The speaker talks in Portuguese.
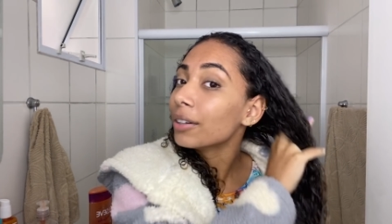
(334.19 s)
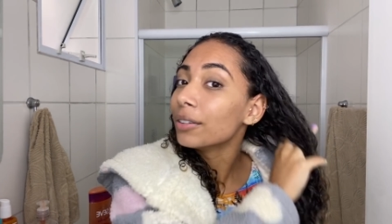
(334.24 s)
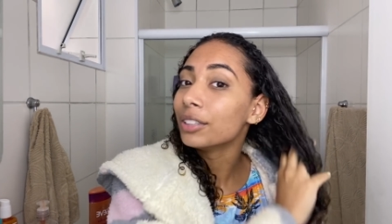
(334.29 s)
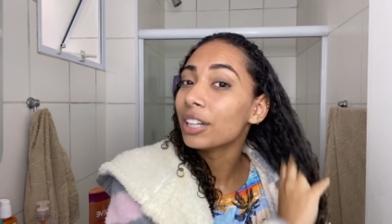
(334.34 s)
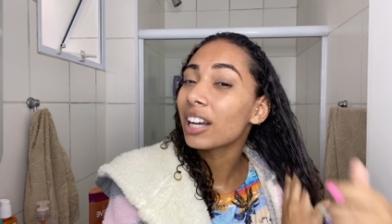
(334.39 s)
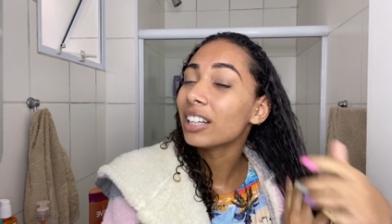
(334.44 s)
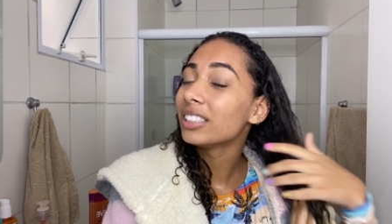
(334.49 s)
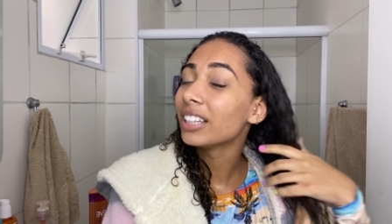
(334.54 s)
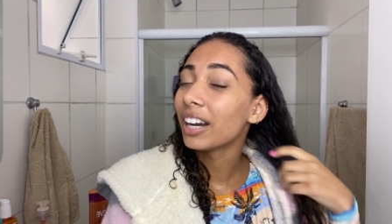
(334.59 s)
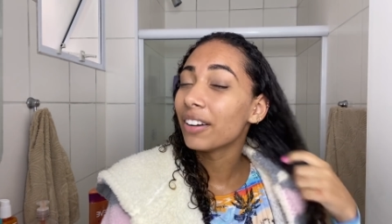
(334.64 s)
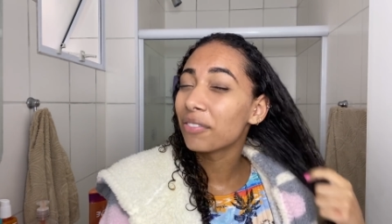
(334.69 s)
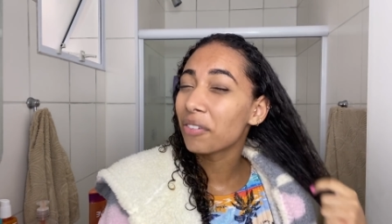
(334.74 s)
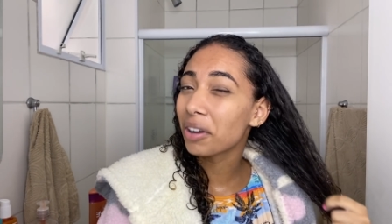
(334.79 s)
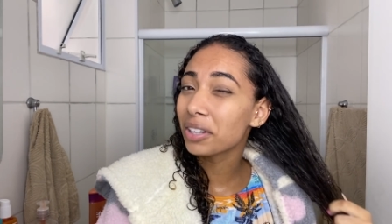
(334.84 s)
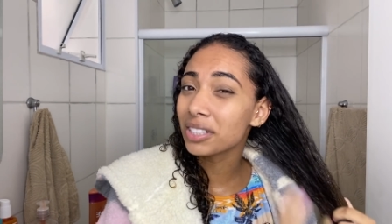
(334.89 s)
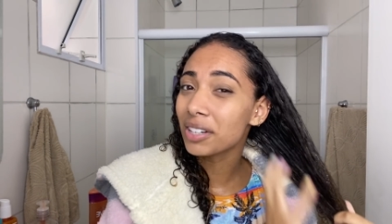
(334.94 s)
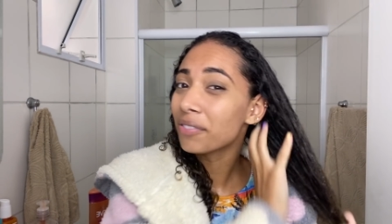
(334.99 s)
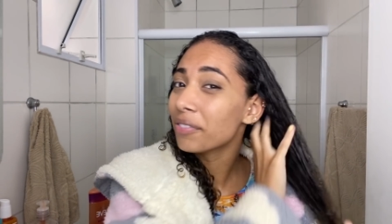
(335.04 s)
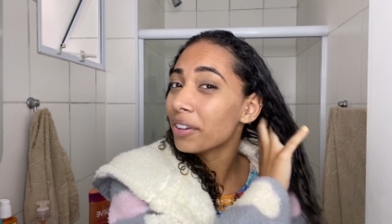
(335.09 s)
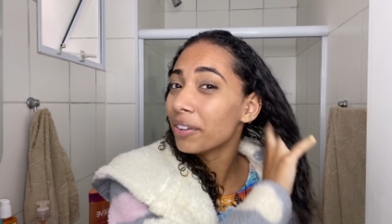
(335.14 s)
Já tirei foto,
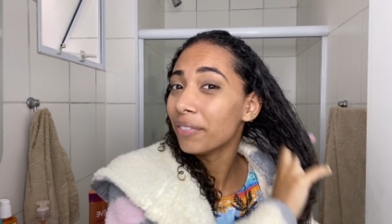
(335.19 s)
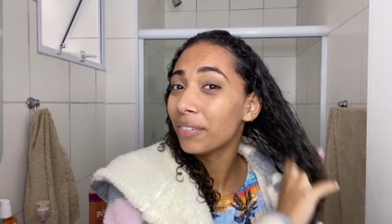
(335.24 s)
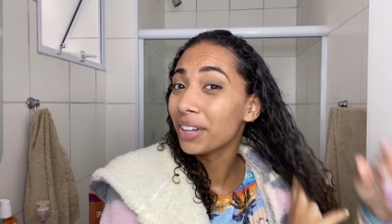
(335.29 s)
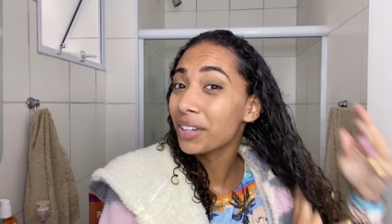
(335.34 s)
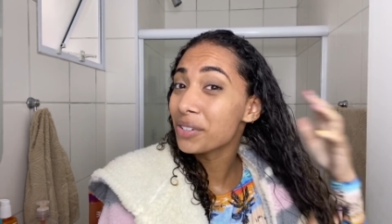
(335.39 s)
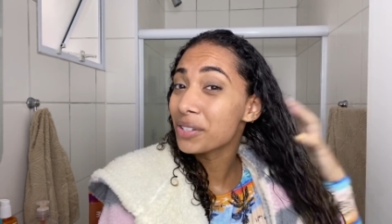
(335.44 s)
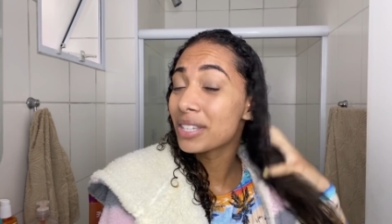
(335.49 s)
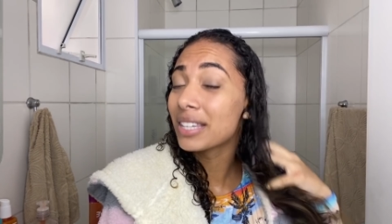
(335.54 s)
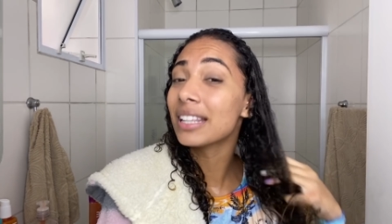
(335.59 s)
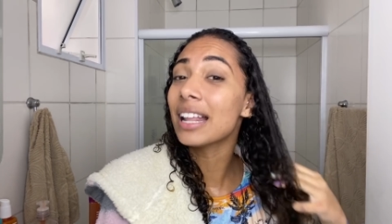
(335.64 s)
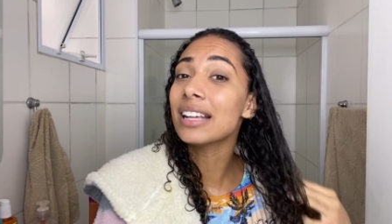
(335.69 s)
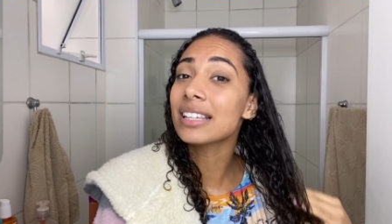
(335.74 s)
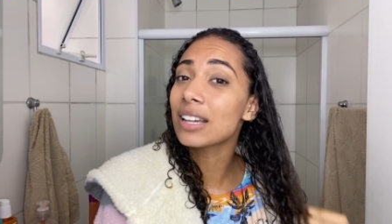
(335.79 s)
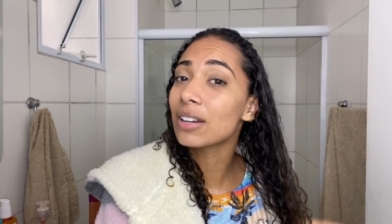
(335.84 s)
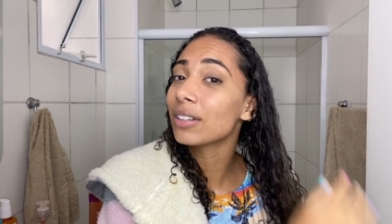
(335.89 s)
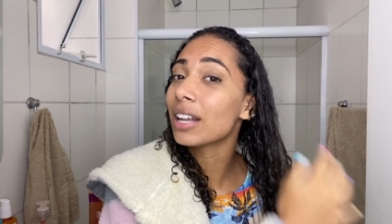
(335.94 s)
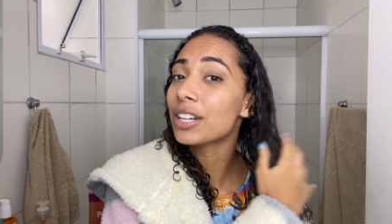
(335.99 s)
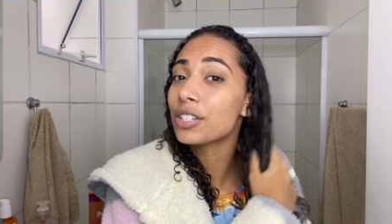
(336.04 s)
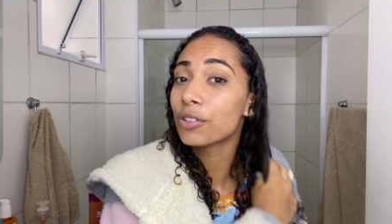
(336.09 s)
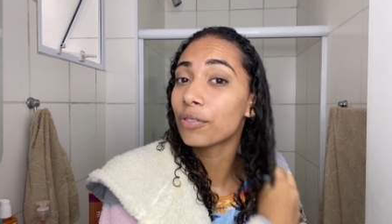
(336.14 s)
já fiz vídeo, se der
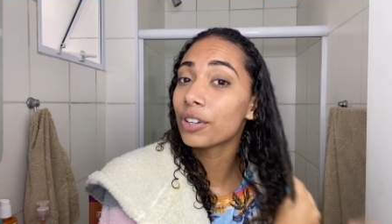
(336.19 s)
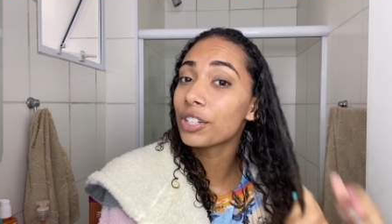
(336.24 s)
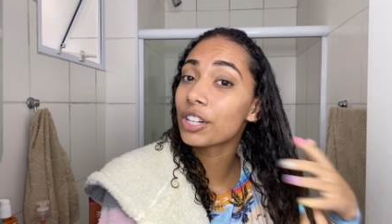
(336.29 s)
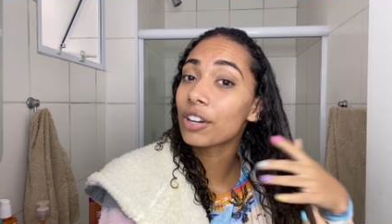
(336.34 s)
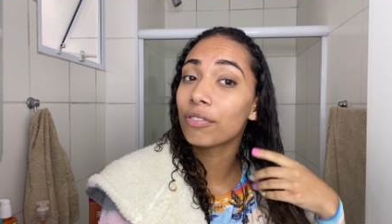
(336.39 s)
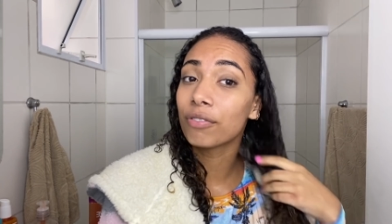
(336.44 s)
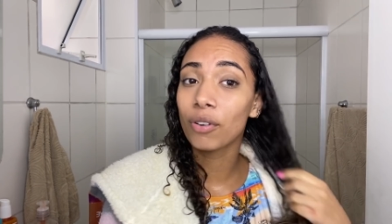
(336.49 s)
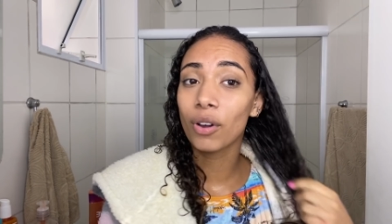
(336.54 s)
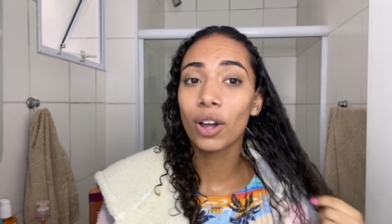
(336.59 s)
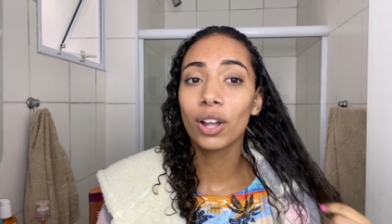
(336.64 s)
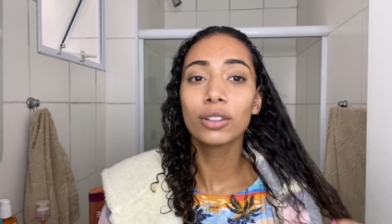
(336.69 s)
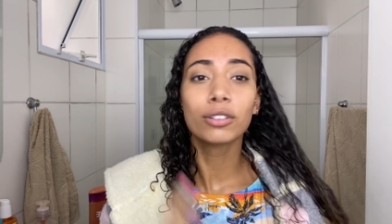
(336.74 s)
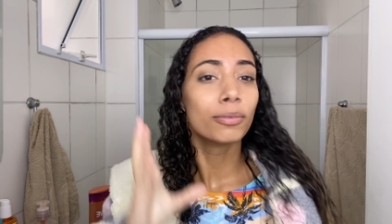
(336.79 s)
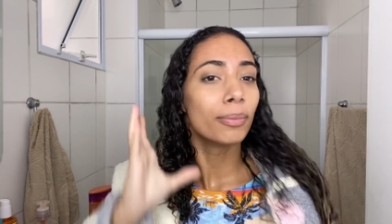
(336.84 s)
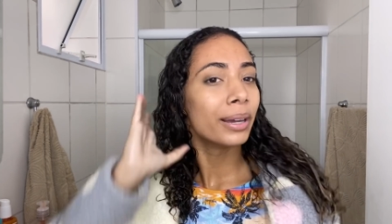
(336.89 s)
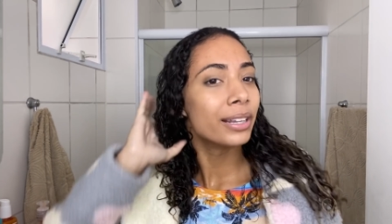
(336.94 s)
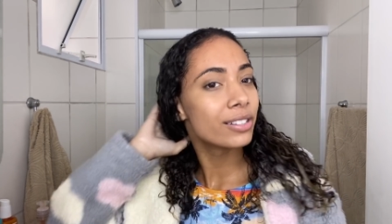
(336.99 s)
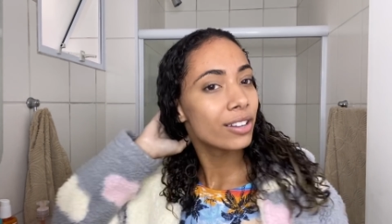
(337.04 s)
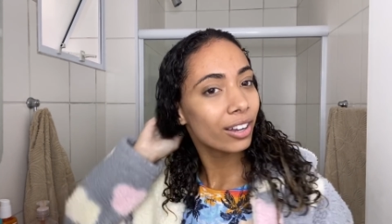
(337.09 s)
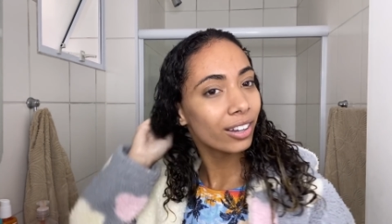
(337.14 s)
saudade eu vejo a foto,
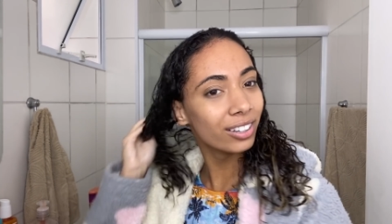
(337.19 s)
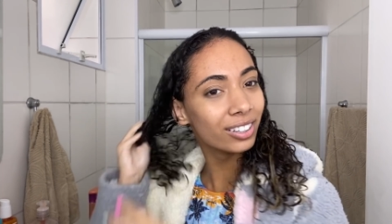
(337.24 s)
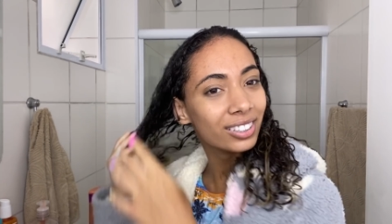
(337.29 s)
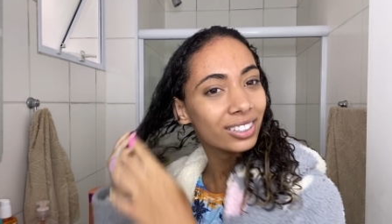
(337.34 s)
mas ó,